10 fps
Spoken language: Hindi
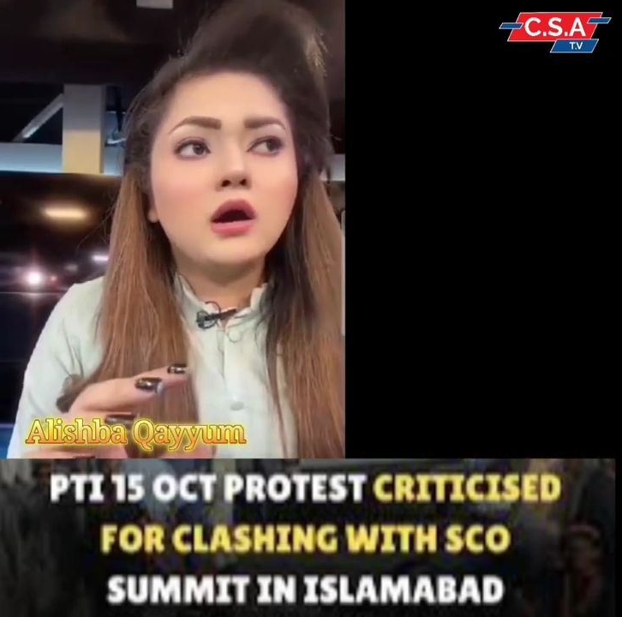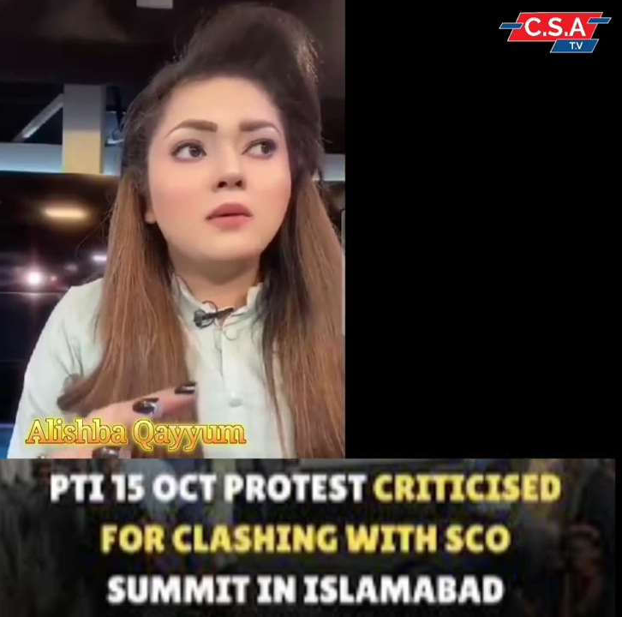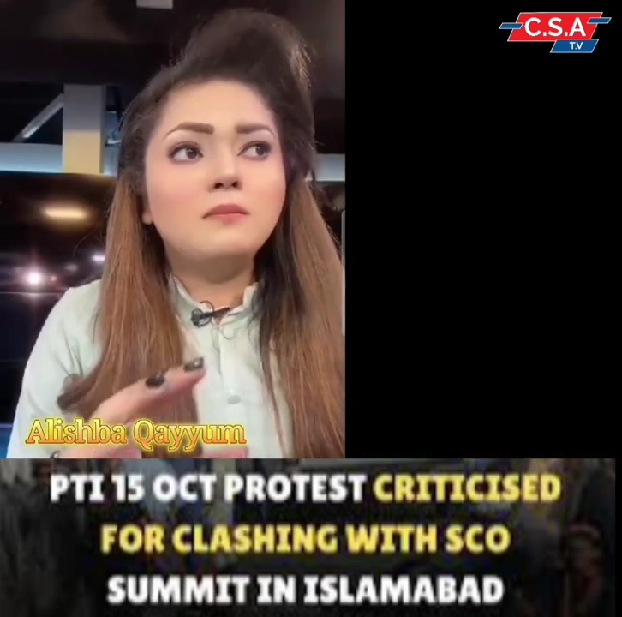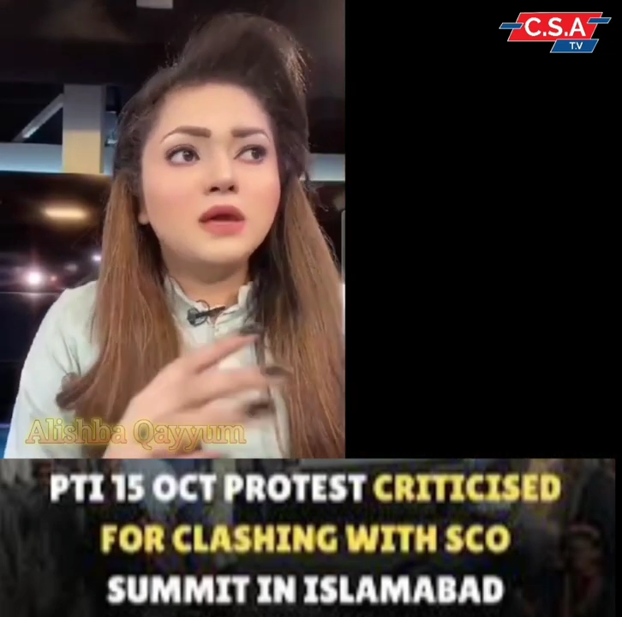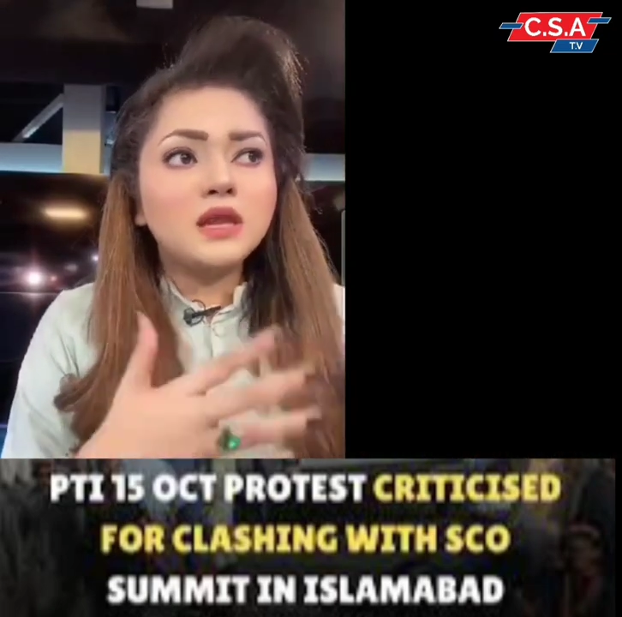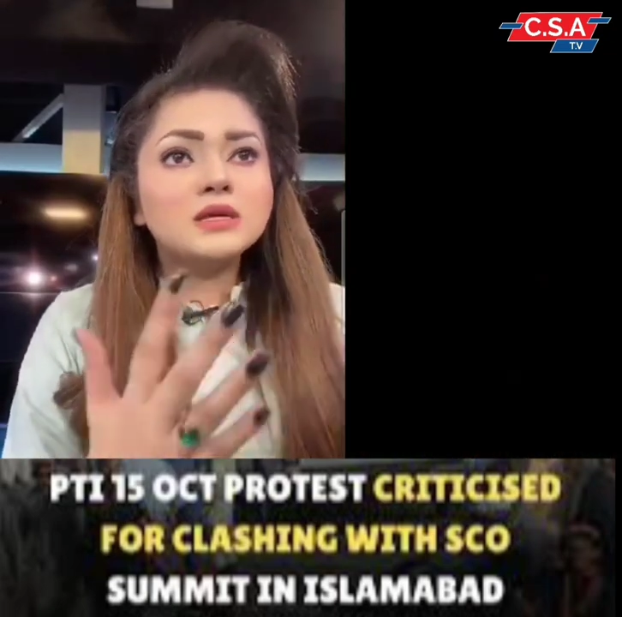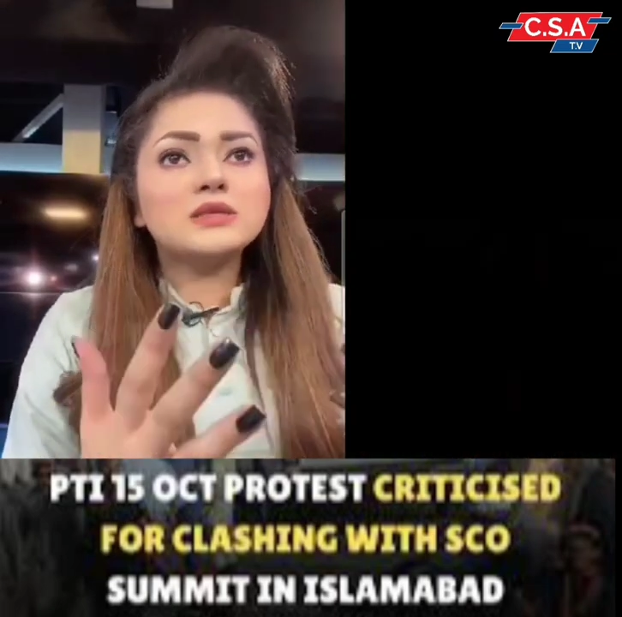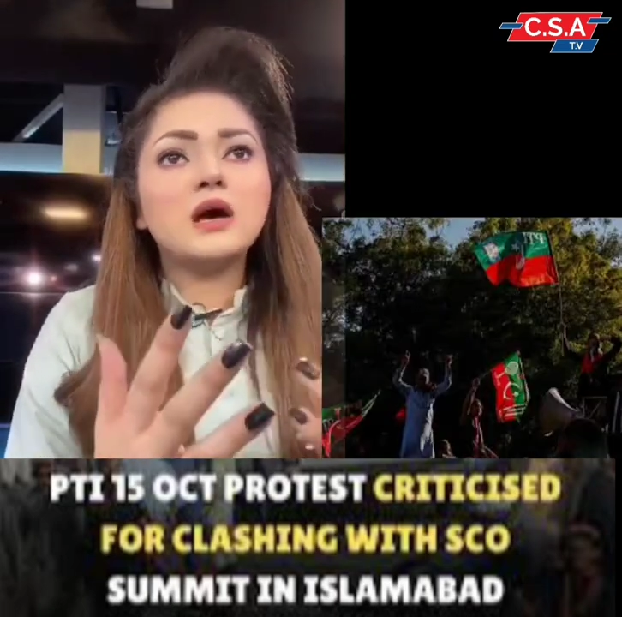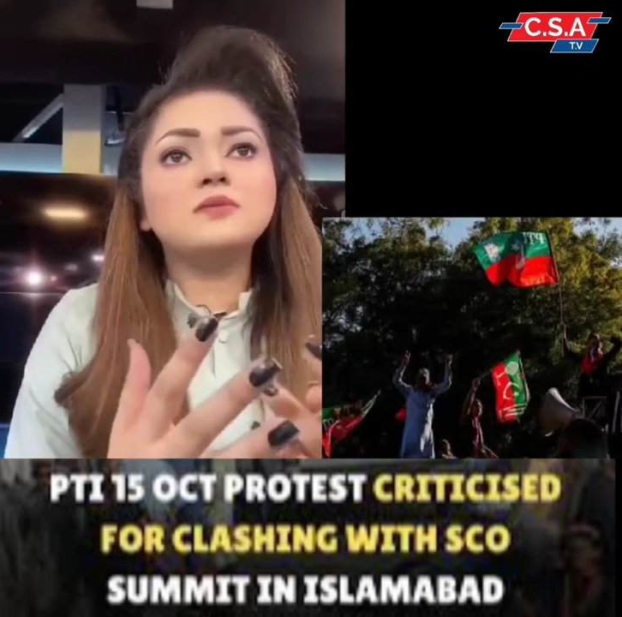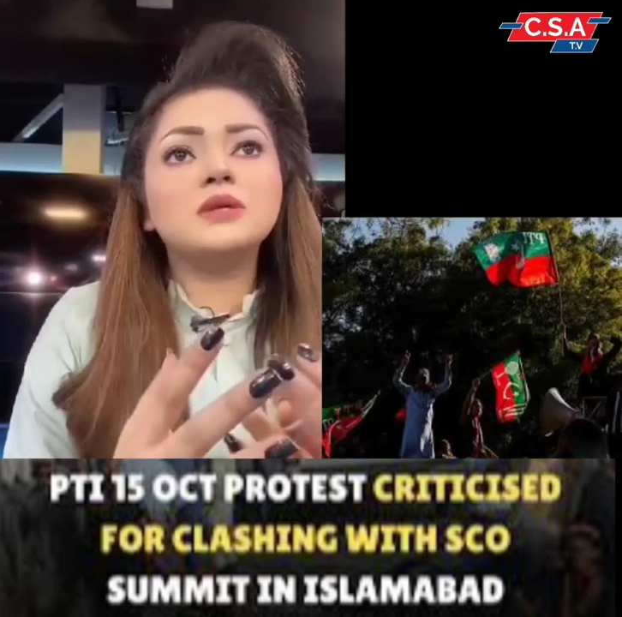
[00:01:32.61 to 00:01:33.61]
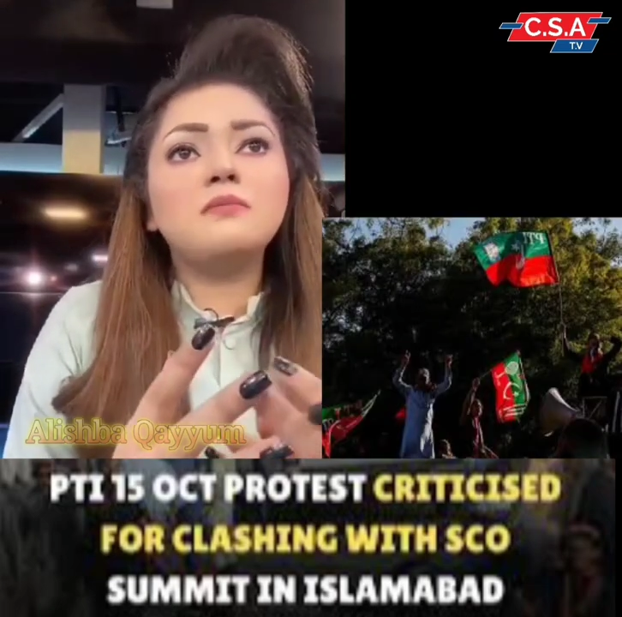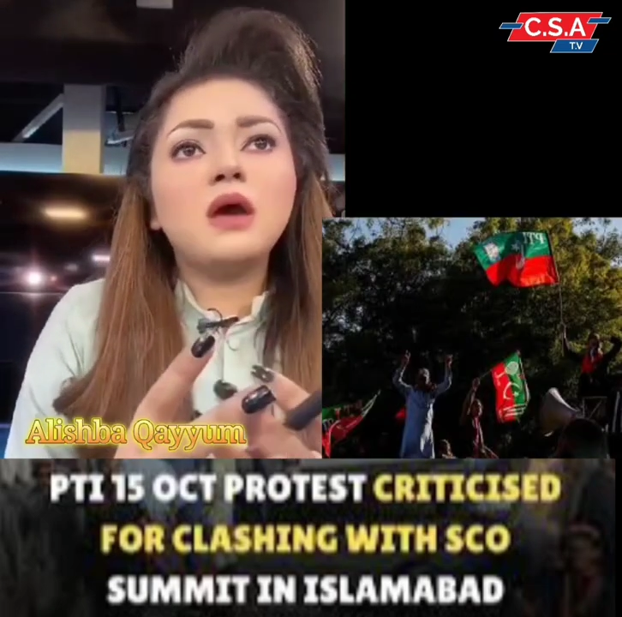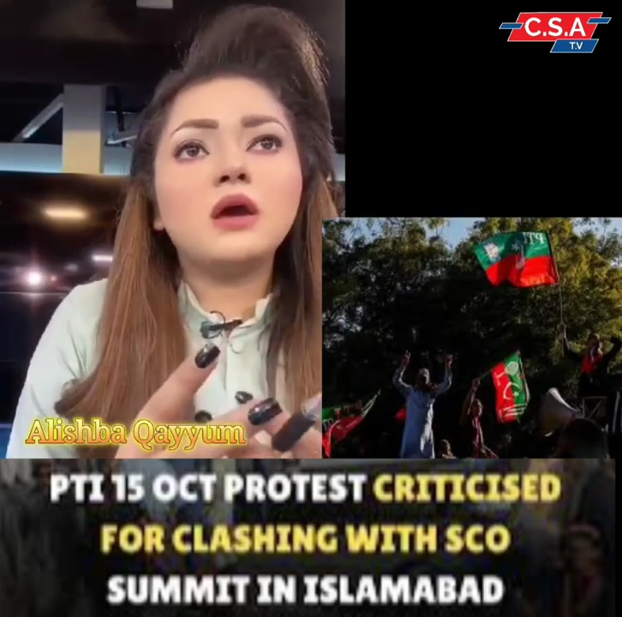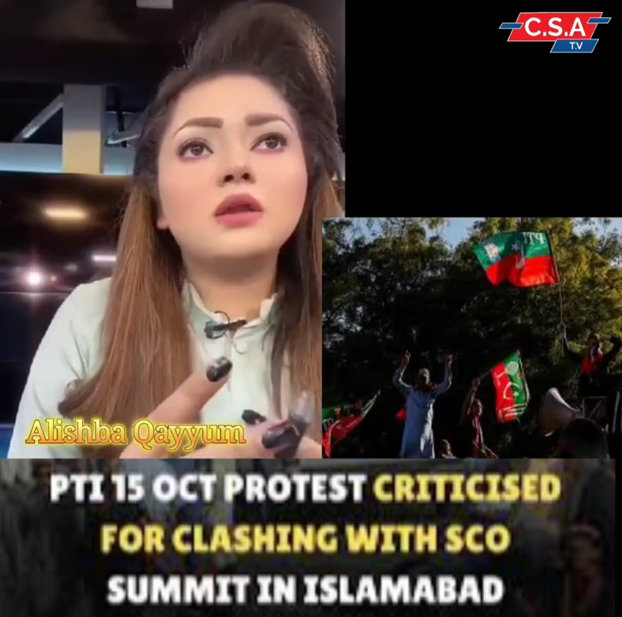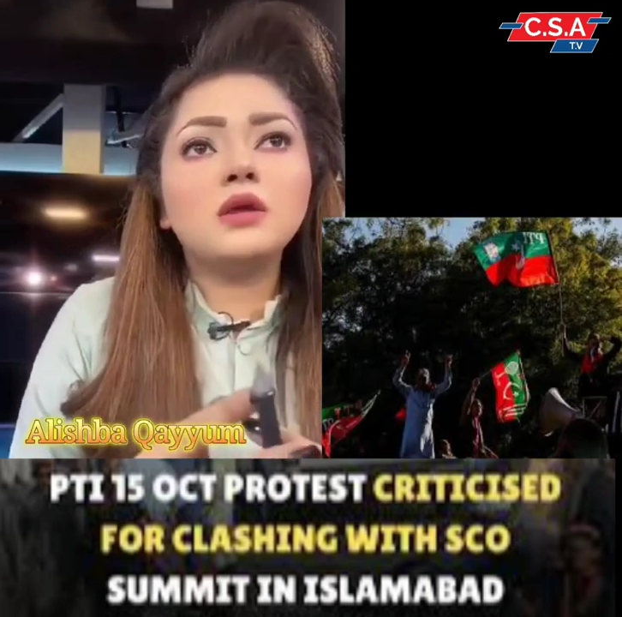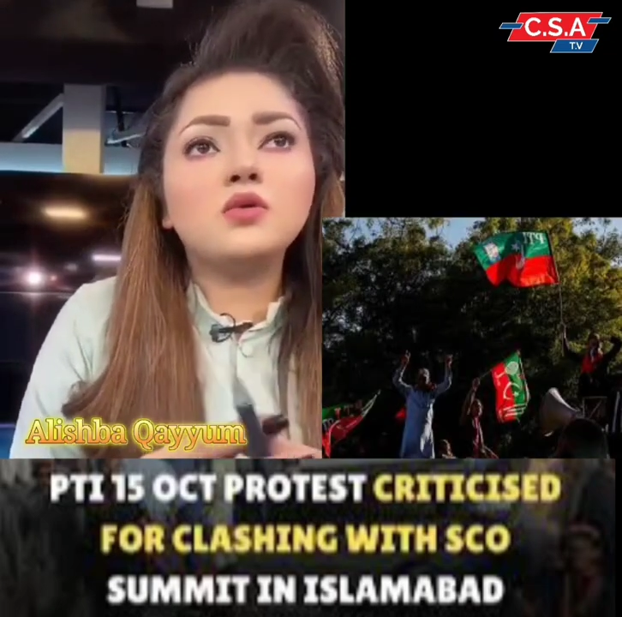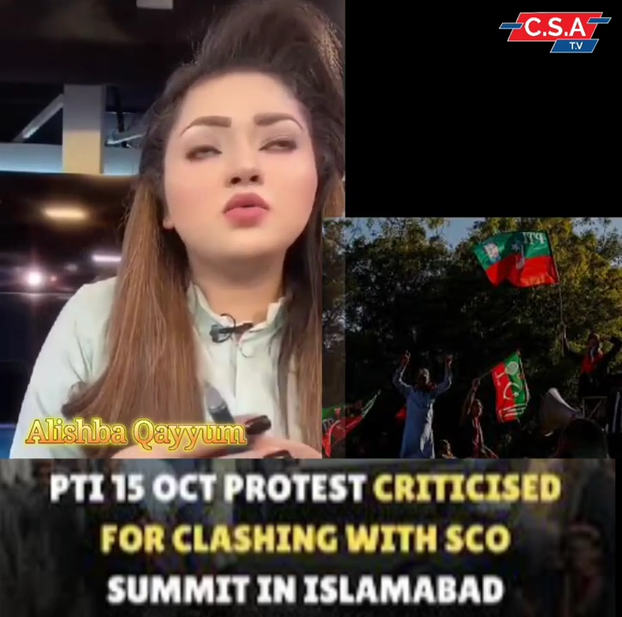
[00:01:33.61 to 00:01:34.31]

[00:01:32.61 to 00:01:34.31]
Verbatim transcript: आ, मेरे हिसाब से मैं अगर